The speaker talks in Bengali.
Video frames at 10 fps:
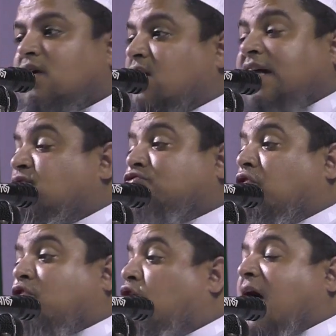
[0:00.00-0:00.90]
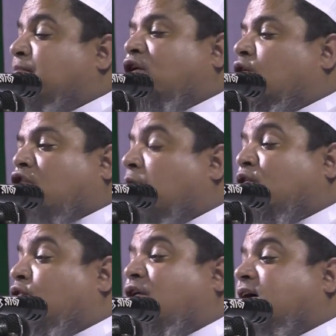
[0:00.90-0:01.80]
কিন্তু কোন আমল
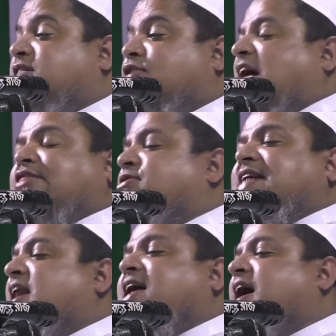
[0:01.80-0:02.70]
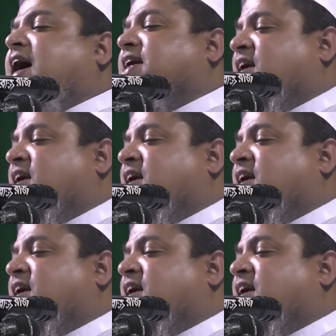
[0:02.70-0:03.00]
কবুল হয়েছে তা তো জানা নাই